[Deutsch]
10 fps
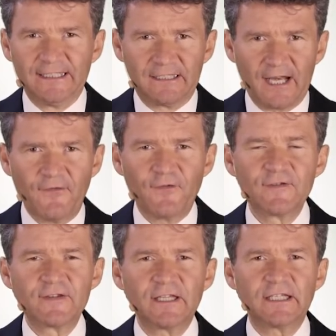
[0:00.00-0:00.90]

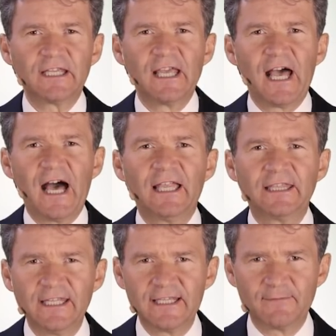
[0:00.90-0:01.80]
treffen sich
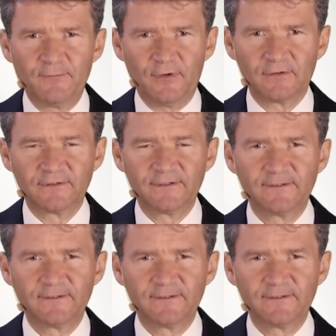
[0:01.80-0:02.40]
an diesem Punkt.